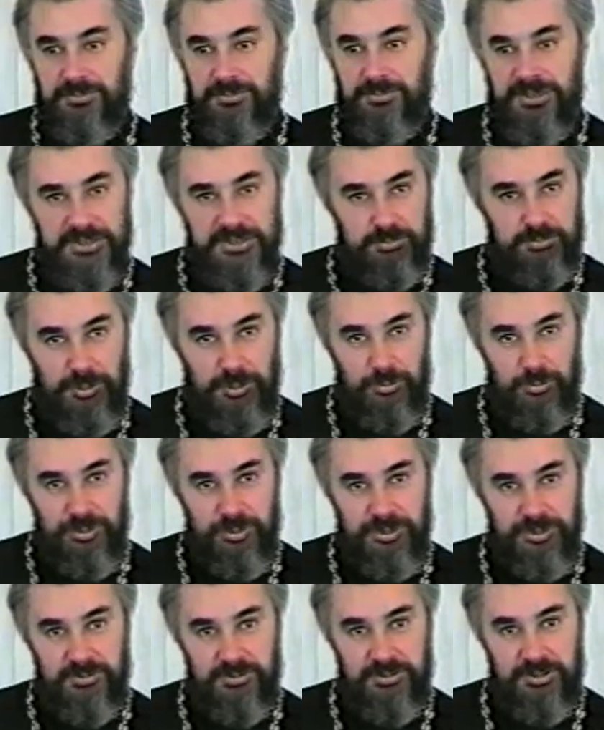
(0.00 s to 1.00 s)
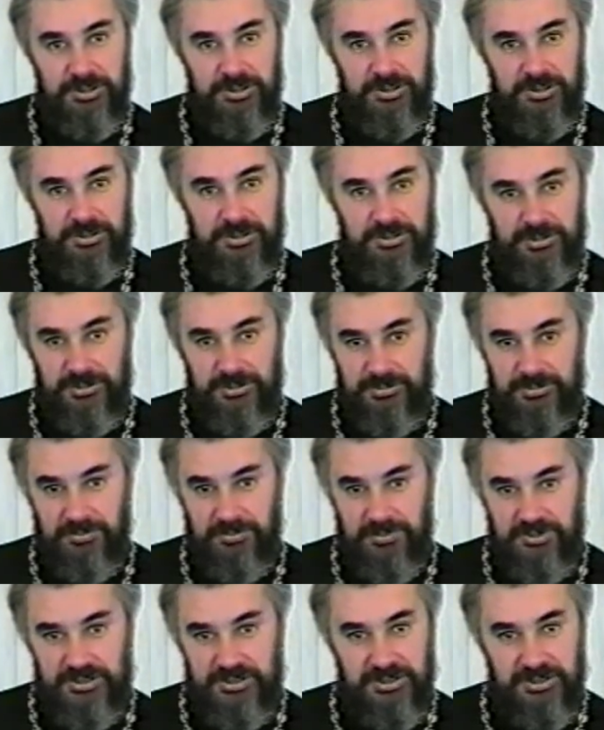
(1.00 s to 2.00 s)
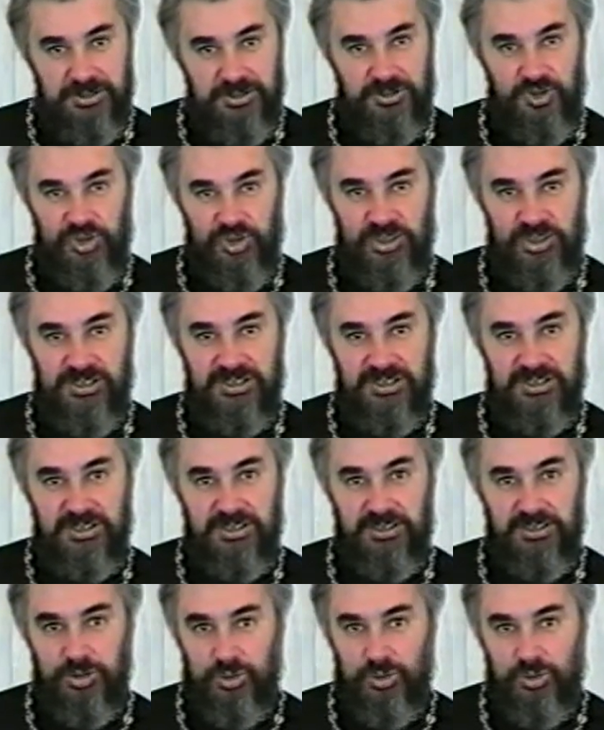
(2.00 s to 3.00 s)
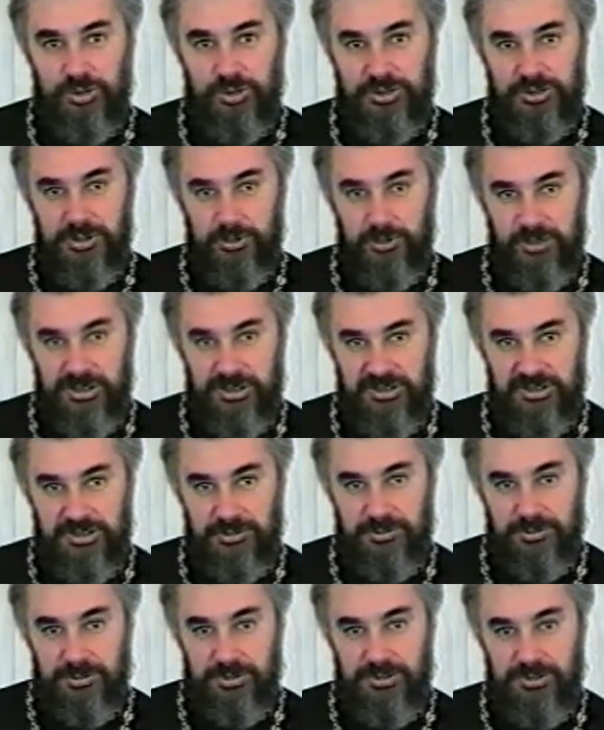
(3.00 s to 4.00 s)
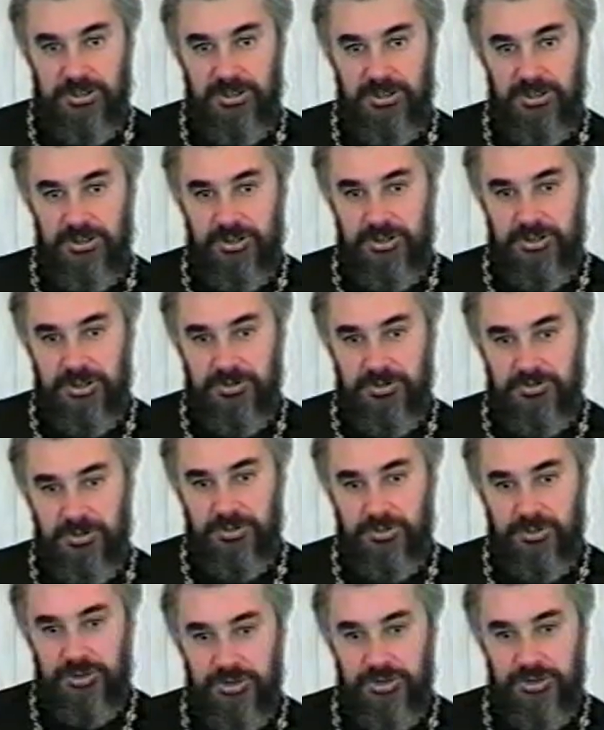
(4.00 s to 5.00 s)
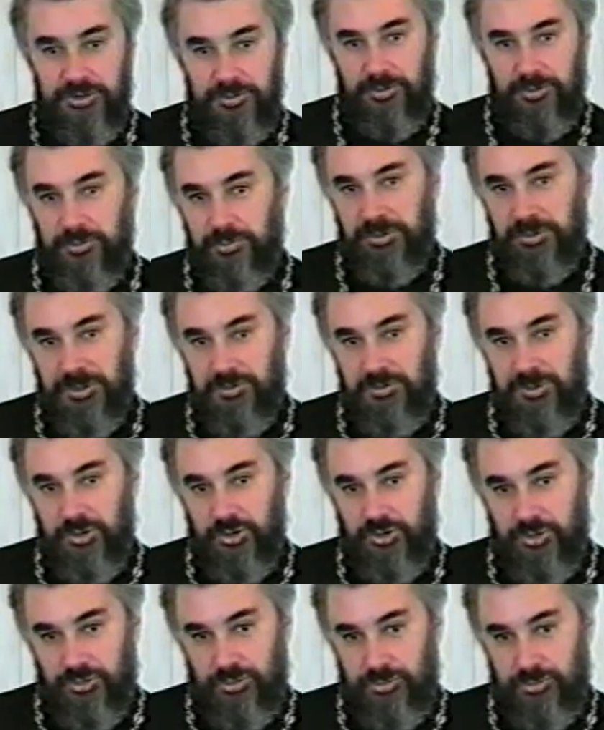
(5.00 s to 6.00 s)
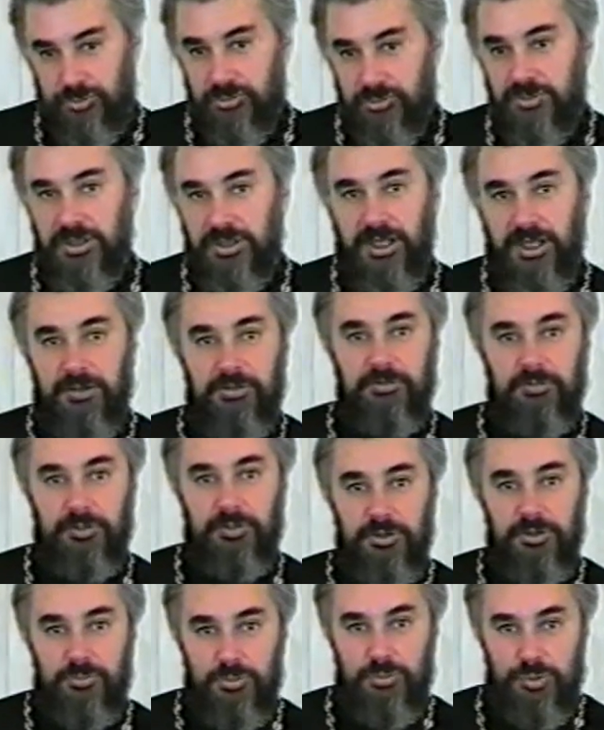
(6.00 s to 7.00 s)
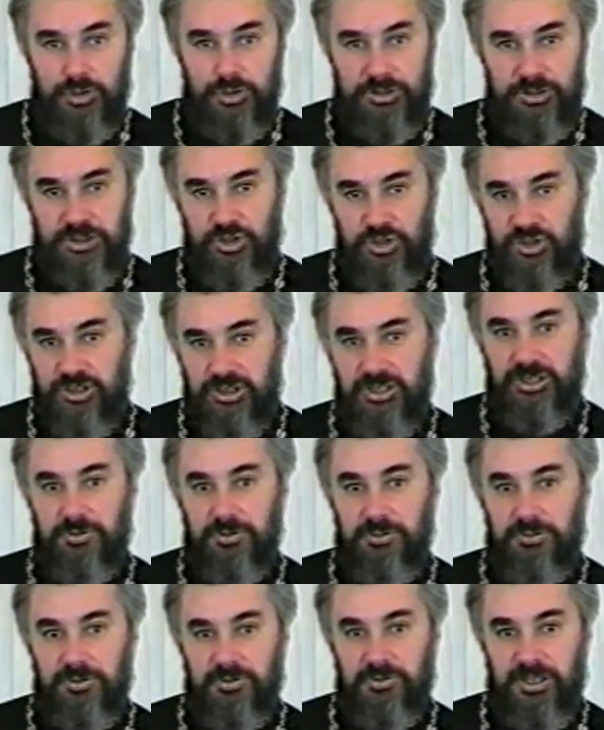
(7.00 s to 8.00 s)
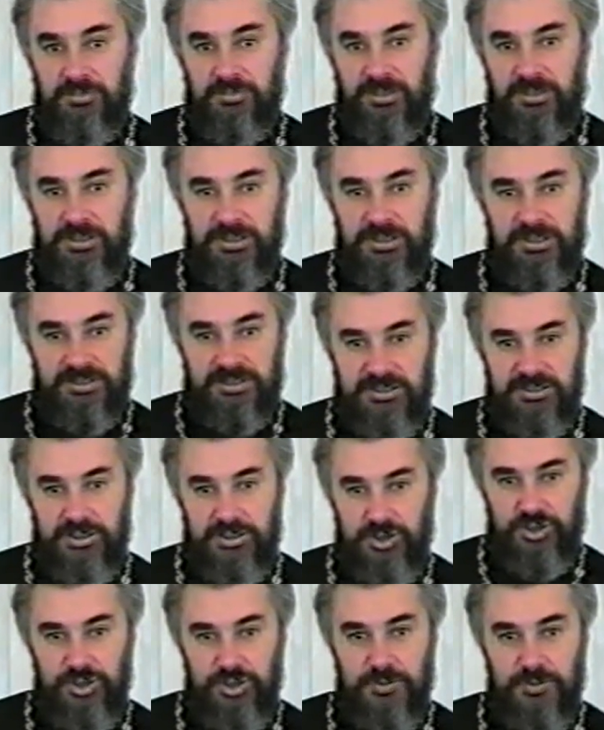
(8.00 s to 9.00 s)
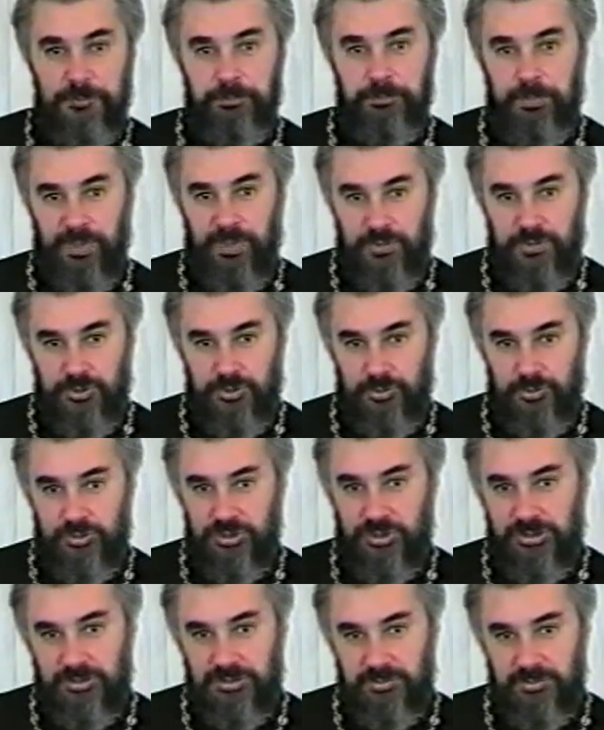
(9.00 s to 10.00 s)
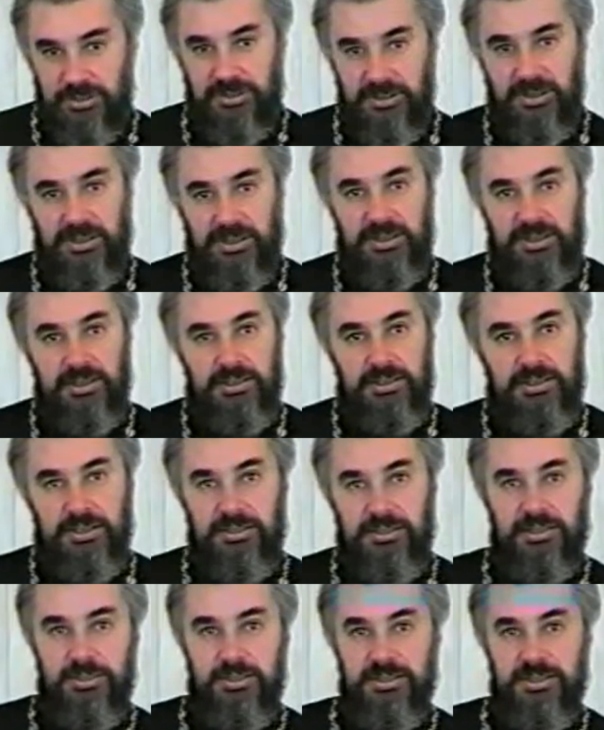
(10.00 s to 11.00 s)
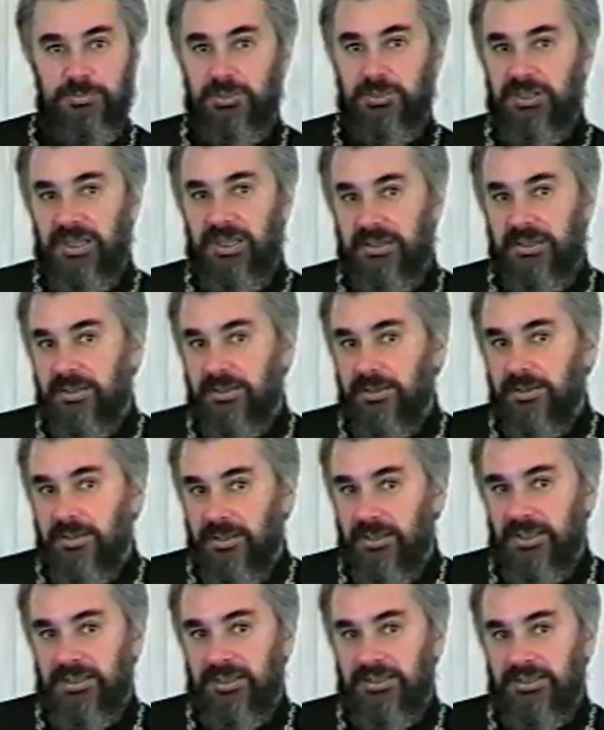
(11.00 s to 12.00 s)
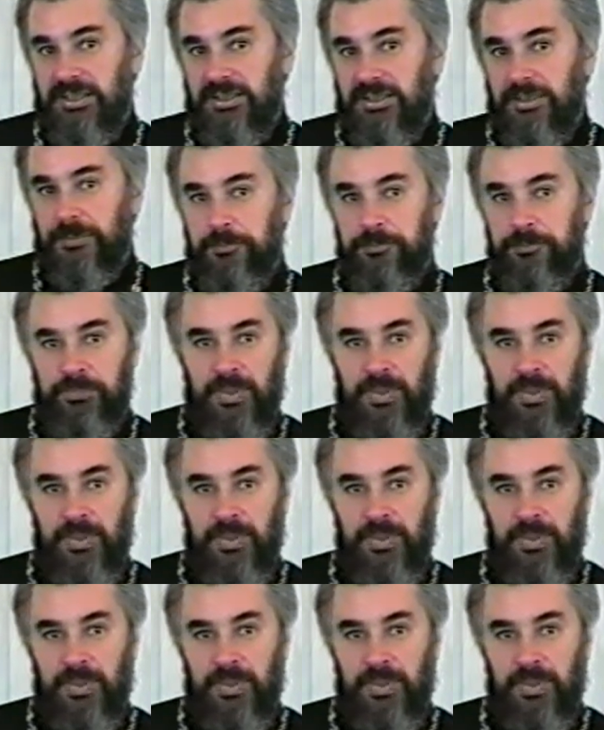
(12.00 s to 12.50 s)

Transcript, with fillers: и спокойствие Э, во всех жизненных тяжелых ситуациях. То есть человек верующий, он понимает, что ну, такова воля Божья. Значит, где-то я был виноват, где-то я согрешил, что вот сейчас у меня такие или такие испытания, наказания